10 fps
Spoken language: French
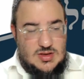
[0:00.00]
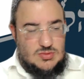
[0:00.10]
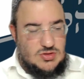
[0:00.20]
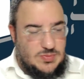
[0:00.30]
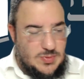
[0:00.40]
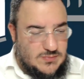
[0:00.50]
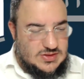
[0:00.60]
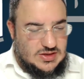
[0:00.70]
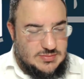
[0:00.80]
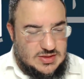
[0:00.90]
J'espère qu'on
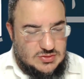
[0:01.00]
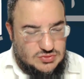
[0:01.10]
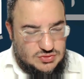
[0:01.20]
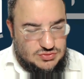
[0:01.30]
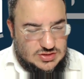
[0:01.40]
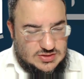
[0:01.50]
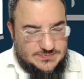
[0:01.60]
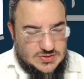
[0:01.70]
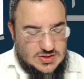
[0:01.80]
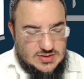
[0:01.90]
va terminer aujourd'hui.
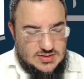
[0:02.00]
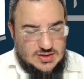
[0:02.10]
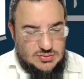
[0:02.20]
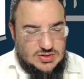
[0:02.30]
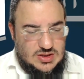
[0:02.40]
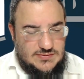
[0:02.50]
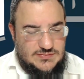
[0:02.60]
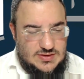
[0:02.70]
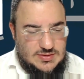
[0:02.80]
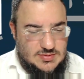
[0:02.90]
Il y a deux
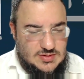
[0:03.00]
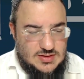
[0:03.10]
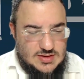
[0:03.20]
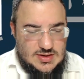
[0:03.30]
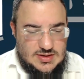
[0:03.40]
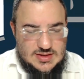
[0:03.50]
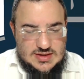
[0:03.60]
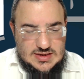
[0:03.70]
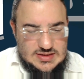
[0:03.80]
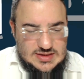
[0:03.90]
si'ifim, C'est
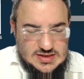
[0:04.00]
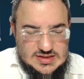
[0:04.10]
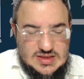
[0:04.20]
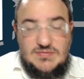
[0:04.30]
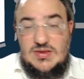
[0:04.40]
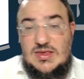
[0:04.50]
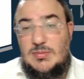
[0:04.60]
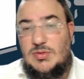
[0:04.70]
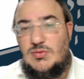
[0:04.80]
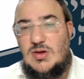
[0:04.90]
quelqu'un qui fait ses
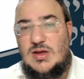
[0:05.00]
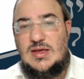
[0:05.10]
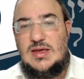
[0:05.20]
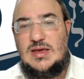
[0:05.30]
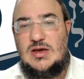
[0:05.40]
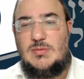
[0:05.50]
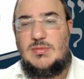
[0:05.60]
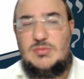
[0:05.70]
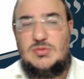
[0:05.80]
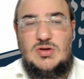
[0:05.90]
besoins et en
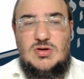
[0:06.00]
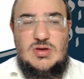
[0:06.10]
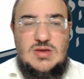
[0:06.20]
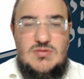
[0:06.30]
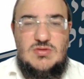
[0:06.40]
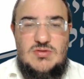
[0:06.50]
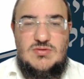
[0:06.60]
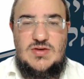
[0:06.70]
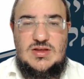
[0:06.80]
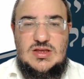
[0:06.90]
même temps, il veut
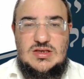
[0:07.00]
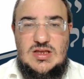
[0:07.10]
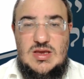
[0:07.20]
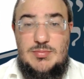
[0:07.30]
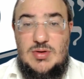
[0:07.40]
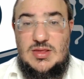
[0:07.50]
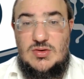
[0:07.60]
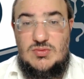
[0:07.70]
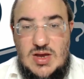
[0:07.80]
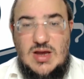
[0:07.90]
faire Netilat Yadayim pour la
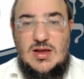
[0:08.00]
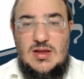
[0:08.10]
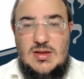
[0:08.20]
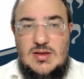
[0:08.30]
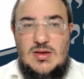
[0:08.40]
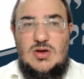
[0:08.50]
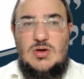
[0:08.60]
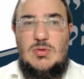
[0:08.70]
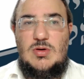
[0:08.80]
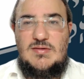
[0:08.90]
Seouda.
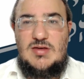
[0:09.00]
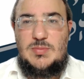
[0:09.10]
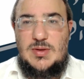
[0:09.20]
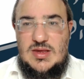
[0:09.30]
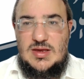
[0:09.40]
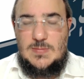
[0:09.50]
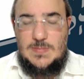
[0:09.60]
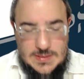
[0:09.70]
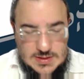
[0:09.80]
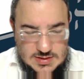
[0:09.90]
Comment ça va se passer
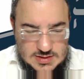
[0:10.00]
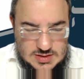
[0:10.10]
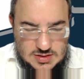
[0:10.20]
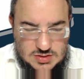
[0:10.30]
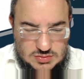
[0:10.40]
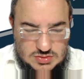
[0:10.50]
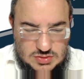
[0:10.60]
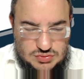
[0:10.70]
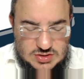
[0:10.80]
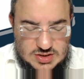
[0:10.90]
Alors, il nous dit
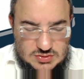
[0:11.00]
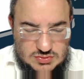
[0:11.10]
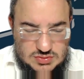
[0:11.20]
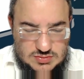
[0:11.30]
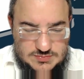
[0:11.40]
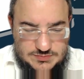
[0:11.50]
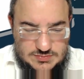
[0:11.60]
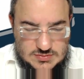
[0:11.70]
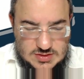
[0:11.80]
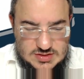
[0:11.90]
le Shulchan Aruch.
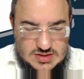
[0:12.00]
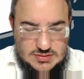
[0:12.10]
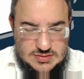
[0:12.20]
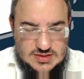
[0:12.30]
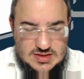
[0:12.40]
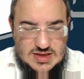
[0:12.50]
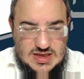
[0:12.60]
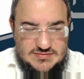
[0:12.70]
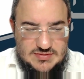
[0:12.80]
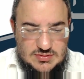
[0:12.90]
Dina
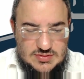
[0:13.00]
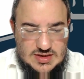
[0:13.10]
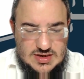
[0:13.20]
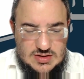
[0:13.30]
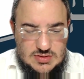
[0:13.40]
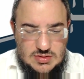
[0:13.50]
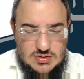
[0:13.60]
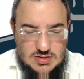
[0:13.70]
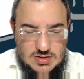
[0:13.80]
Osetzrachav et Echol.